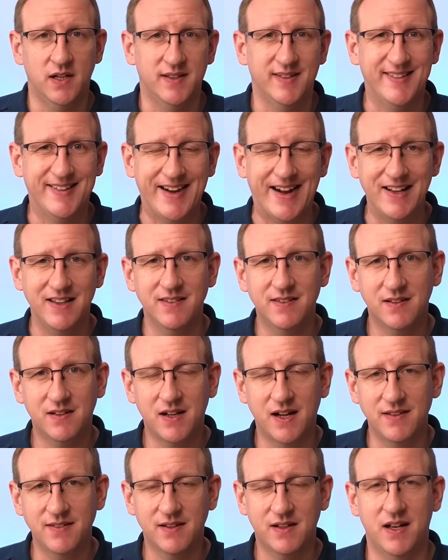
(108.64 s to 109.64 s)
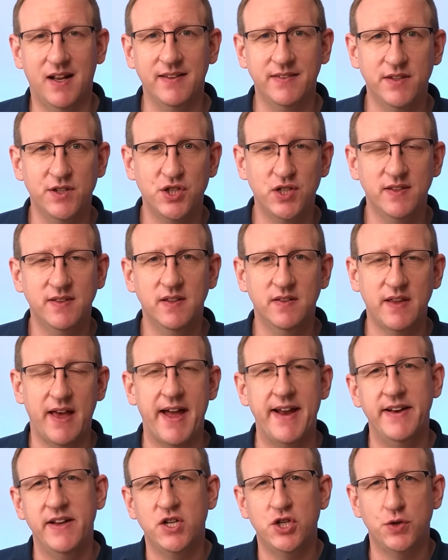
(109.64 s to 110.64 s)
hat? Ganz, ganz klassisch ist es
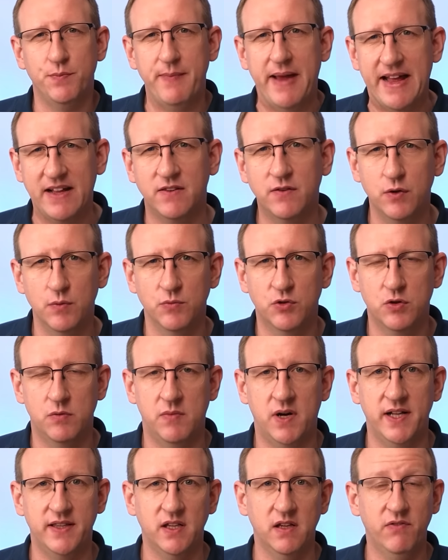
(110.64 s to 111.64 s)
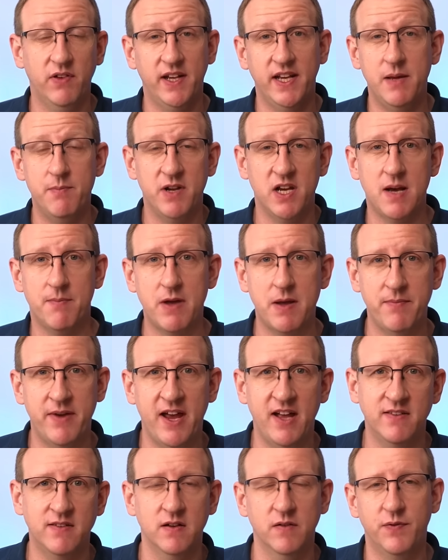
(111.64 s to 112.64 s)
eine Schmerzsymptomatik. Wir nehmen ja beim
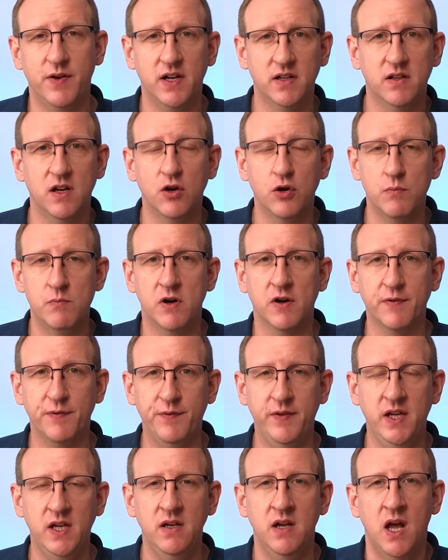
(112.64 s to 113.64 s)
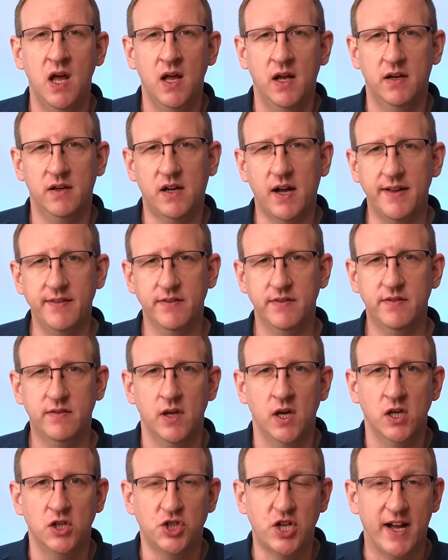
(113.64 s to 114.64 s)
Herzinfarkt auch Morphin, ein
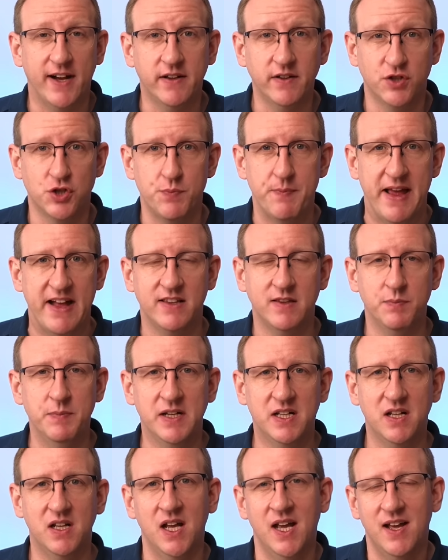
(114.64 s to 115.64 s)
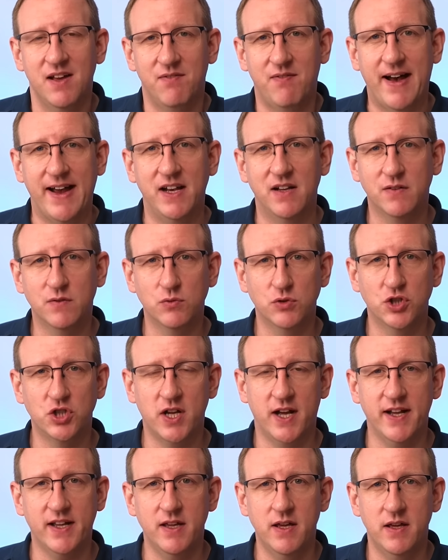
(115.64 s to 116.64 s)
ganz starkes Schmerzmittel, weil er so
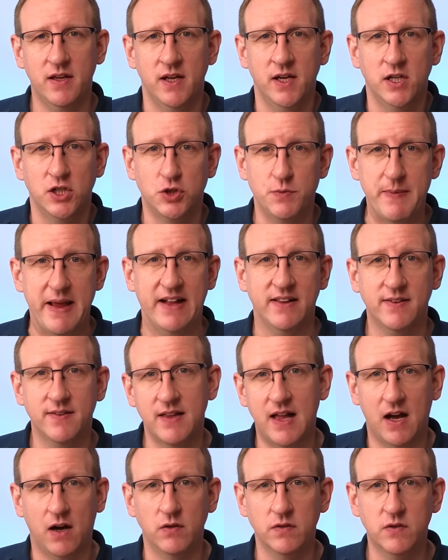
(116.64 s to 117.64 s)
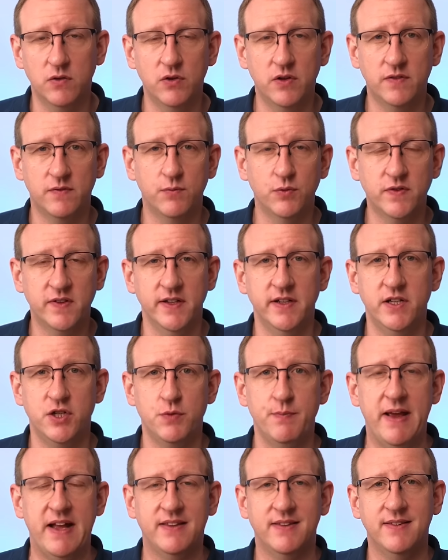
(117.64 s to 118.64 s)
starke Schmerzen auslöst. Wo sind die
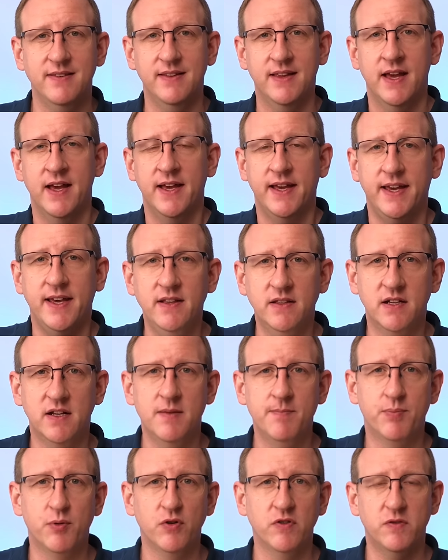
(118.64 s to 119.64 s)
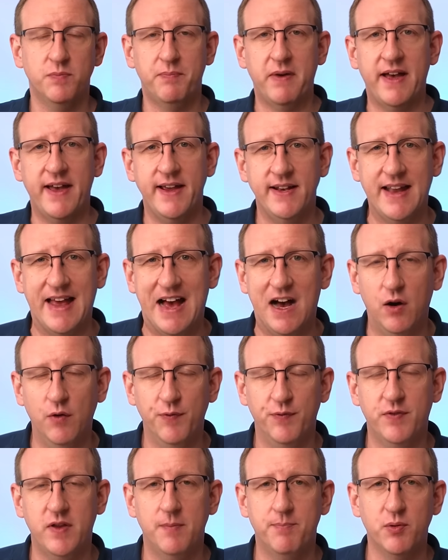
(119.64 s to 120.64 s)
Schmerzen? Hinter dem Brustbein,
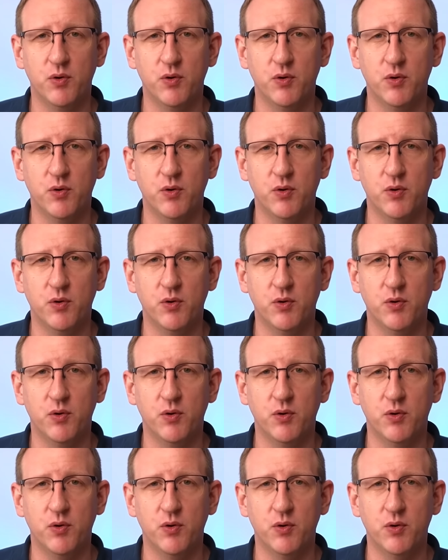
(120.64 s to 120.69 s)
auf der